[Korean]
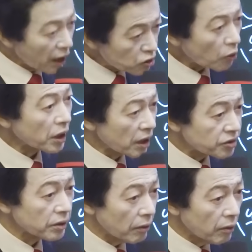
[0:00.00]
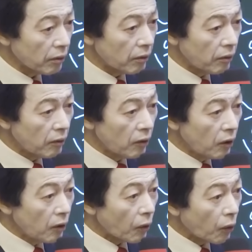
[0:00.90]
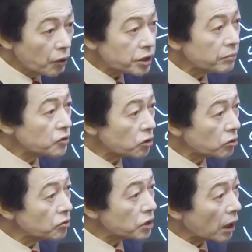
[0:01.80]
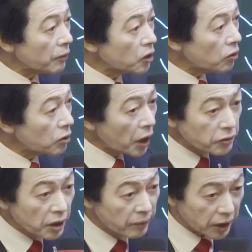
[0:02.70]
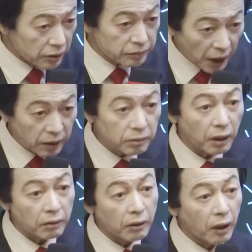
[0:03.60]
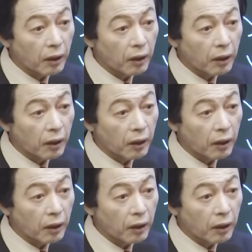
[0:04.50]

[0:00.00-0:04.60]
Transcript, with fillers: 내가 쫓겨났어요. 의심스러운 사람은 호갱녀이밖에 없다. 이래.